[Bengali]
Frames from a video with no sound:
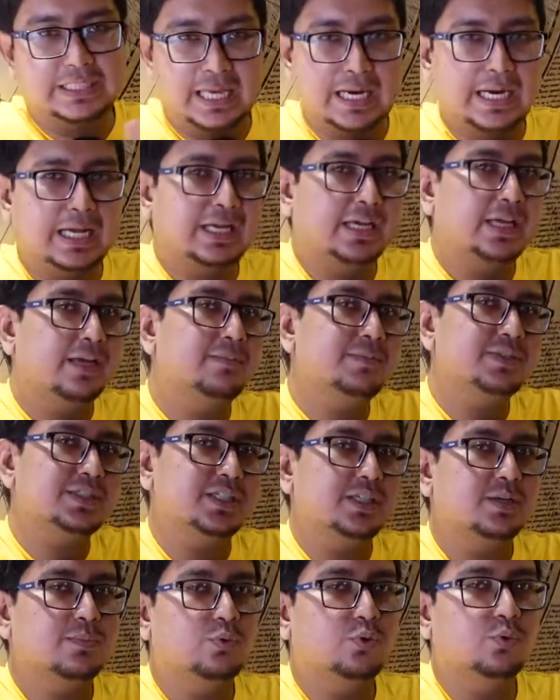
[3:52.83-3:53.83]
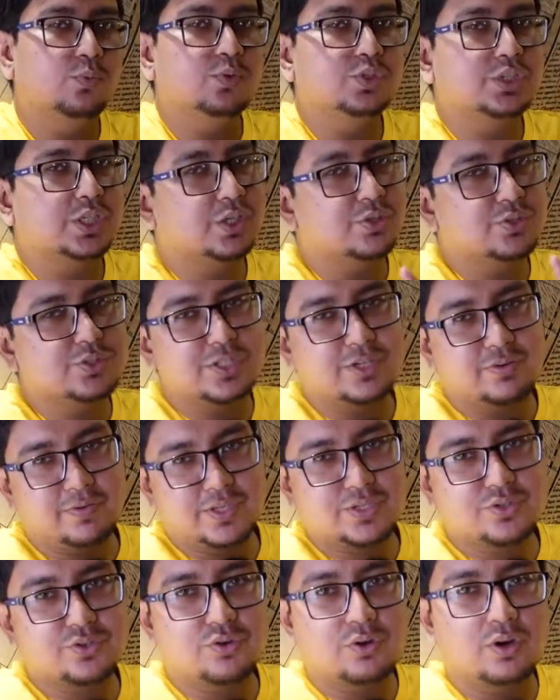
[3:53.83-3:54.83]
তার আগে আমি যেটা বলবো সেটা হচ্ছে
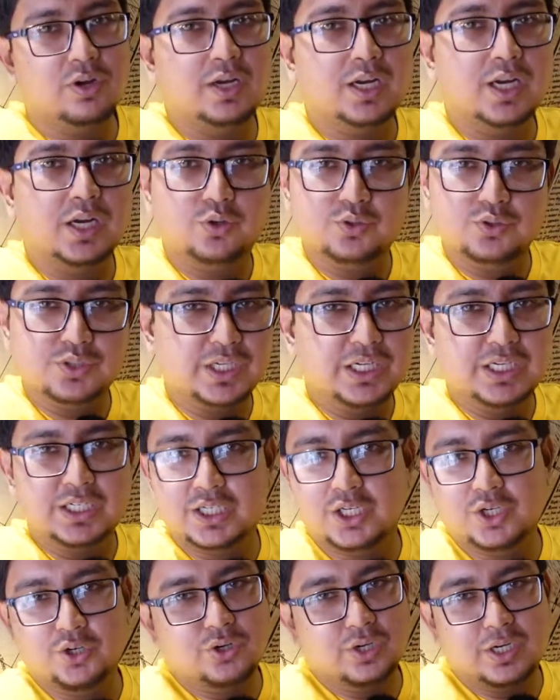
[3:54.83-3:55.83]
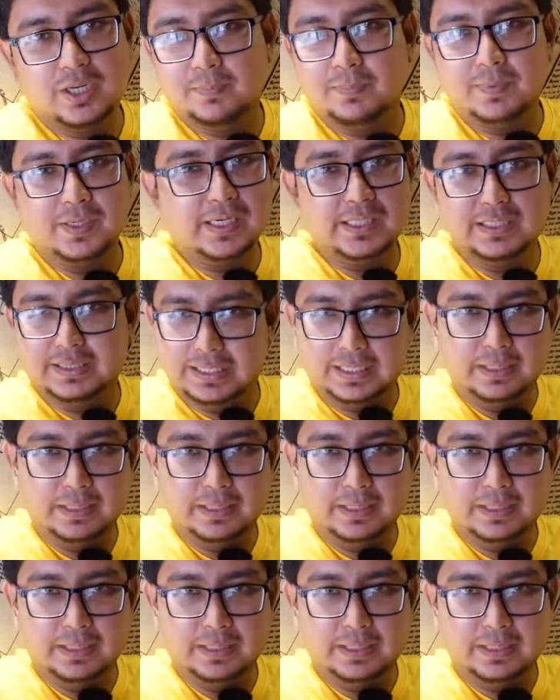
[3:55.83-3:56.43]
রেস্টুরেন্টটা হচ্ছে ইন্টেরিয়রটা আপনারা